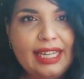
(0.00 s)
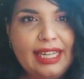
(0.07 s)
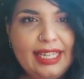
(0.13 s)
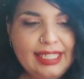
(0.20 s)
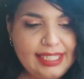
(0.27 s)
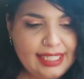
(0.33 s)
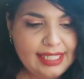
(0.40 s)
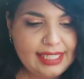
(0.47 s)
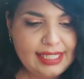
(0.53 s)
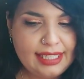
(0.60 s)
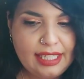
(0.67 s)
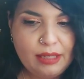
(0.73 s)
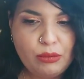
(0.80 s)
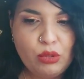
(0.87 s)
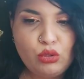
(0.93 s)
Es
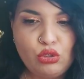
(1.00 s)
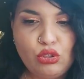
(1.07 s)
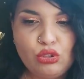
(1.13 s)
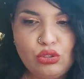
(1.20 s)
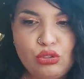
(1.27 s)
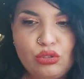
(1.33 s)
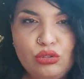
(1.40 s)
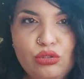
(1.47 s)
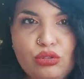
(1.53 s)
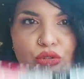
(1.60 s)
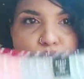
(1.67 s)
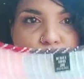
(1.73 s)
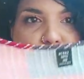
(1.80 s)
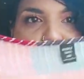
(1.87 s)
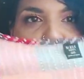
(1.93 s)
este
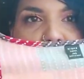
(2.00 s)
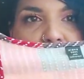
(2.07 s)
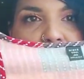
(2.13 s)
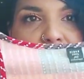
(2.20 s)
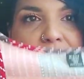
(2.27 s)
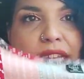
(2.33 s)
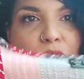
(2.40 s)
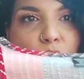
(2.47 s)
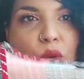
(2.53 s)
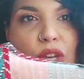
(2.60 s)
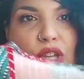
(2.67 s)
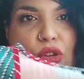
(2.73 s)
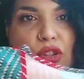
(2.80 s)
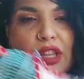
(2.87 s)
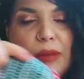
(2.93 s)
blusón de
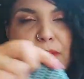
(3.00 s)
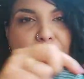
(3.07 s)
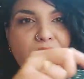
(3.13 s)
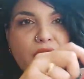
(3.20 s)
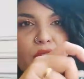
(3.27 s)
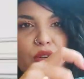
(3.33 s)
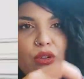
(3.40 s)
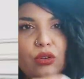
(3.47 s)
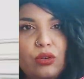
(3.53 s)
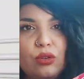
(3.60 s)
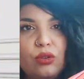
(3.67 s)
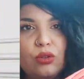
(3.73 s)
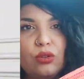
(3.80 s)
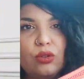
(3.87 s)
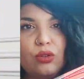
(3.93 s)
cuello de
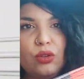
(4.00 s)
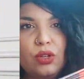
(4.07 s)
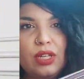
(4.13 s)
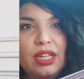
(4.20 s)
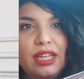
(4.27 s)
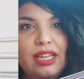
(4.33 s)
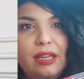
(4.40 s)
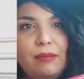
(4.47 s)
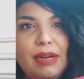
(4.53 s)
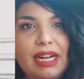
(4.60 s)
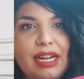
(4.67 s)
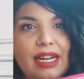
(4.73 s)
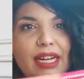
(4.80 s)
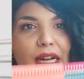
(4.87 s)
pico y manga